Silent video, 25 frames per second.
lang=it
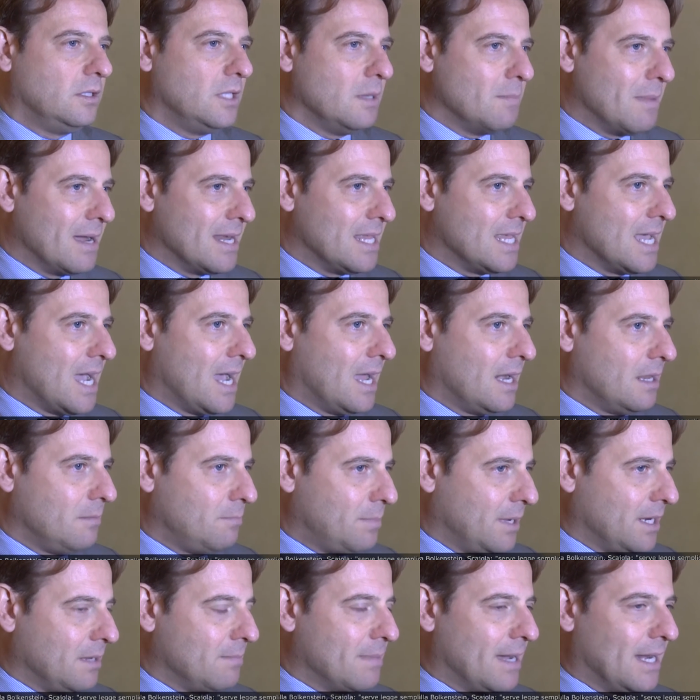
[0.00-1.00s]
demaniali
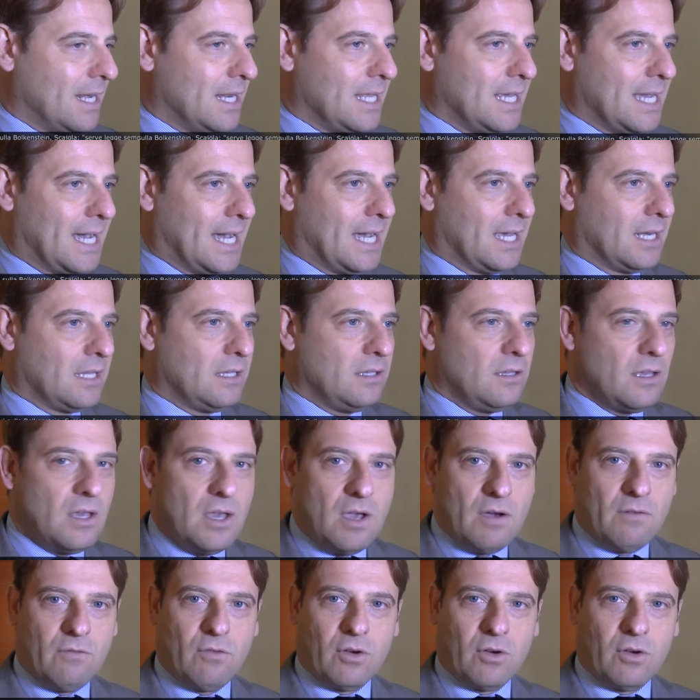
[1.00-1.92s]
per i balneari.